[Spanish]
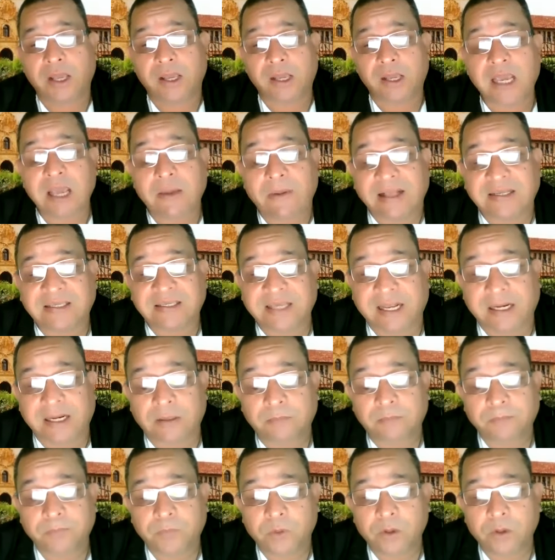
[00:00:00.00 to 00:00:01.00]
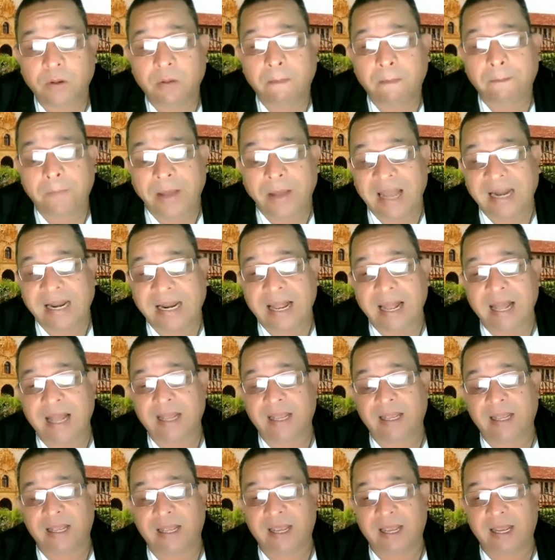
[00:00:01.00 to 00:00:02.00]
iba a ser para
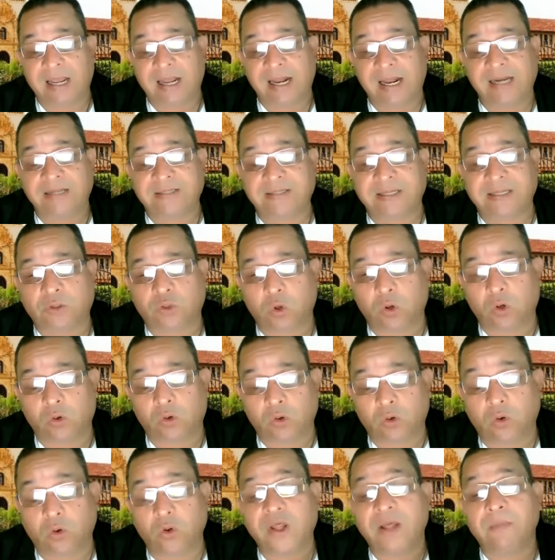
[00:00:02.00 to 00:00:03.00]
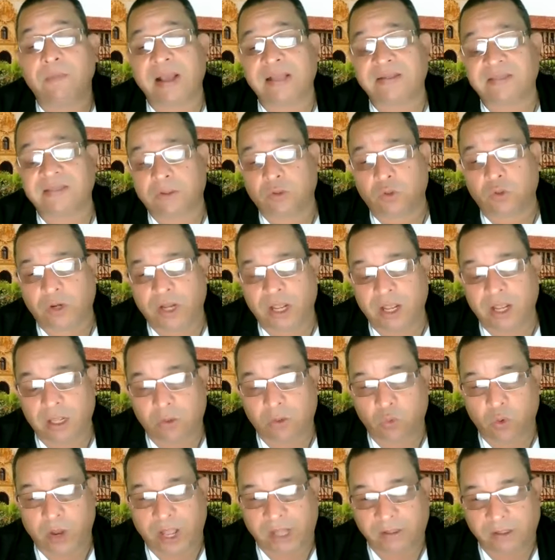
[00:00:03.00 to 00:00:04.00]
eh, el sector, los demás sectores
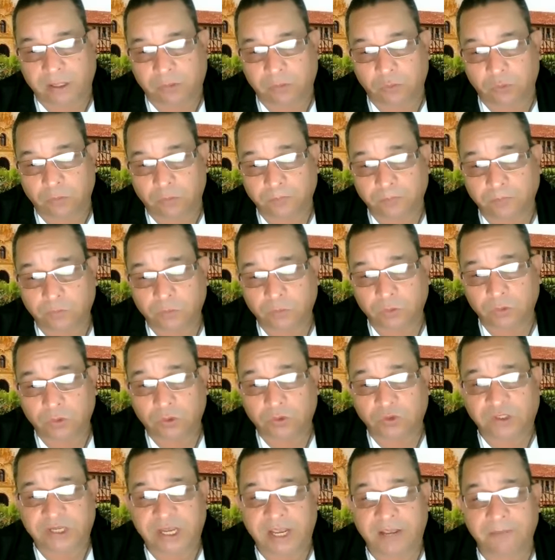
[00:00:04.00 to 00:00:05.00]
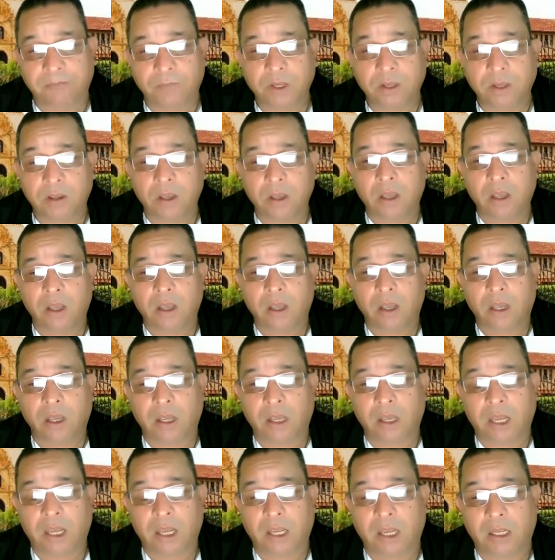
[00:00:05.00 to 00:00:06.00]
educativos. Entonces,
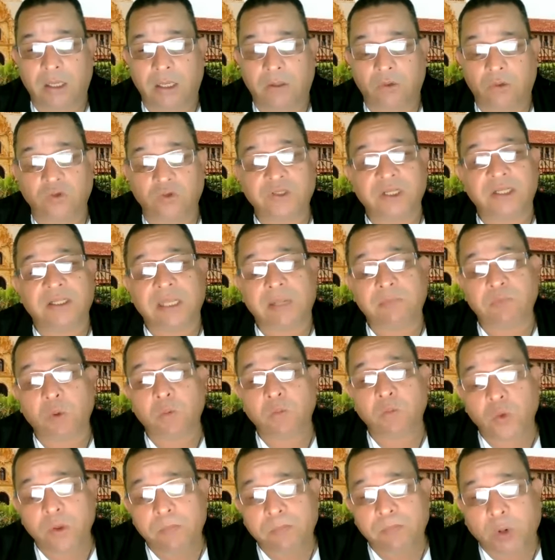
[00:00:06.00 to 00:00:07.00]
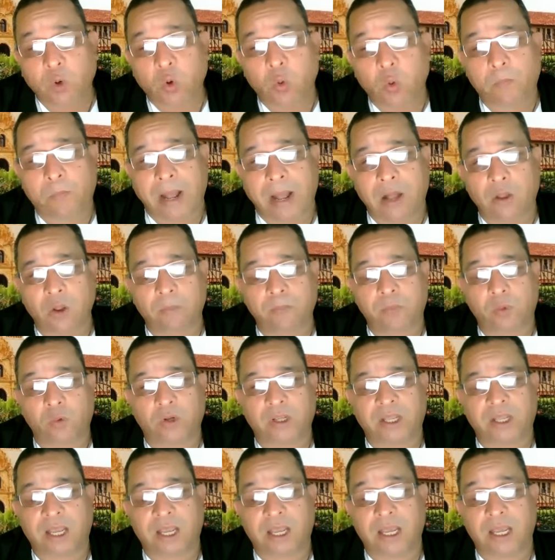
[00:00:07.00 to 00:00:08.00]
eh, nos sentimos muy preocupados
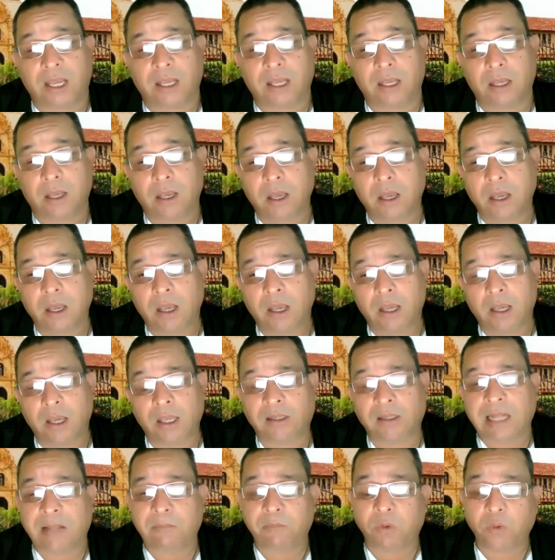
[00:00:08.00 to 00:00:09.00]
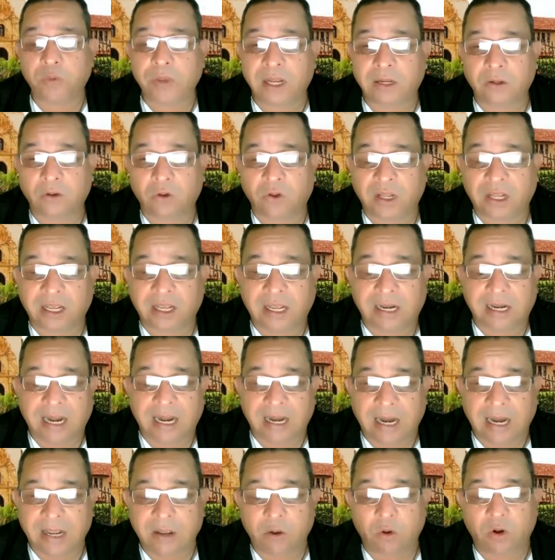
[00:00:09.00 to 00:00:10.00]
porque estamos viendo de que la
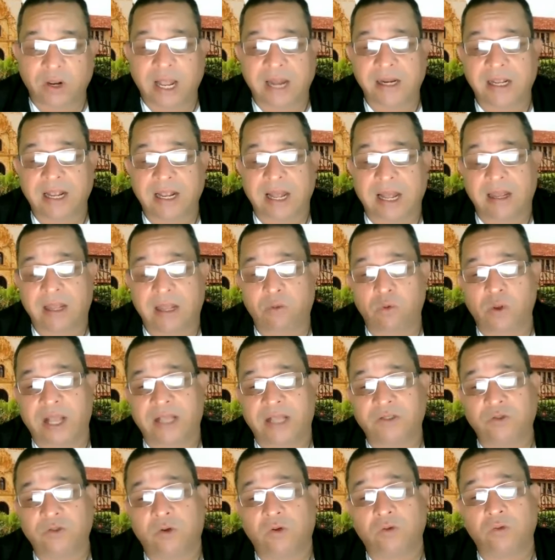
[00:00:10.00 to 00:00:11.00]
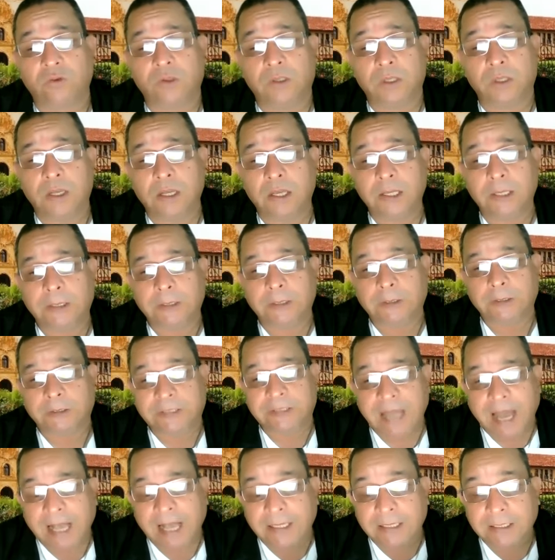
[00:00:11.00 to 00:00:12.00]
ley orgánica de educación
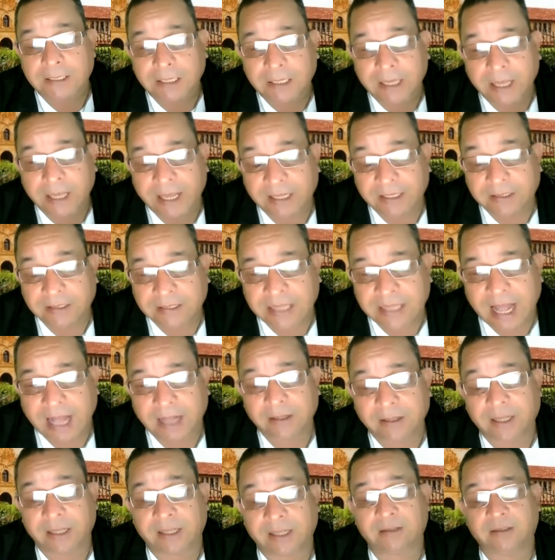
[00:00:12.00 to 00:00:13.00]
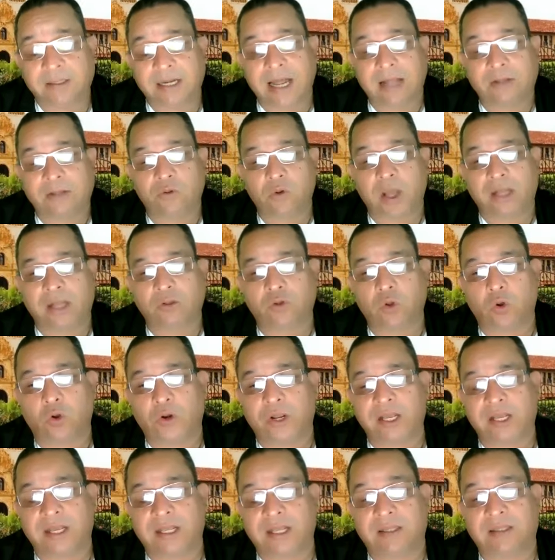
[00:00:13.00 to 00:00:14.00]
ya están entrando
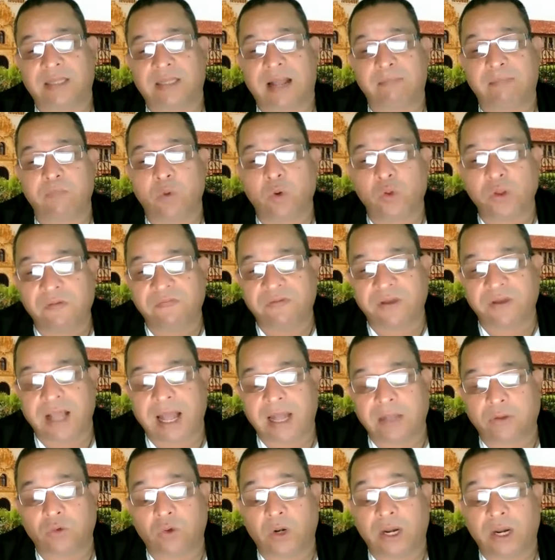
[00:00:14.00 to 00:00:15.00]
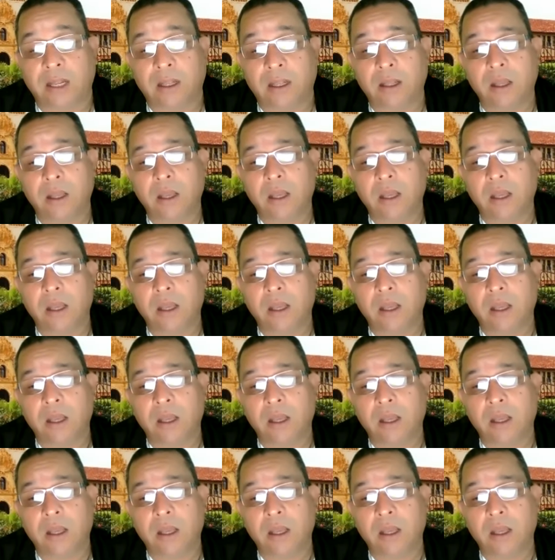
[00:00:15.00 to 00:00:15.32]
actores que están modificándola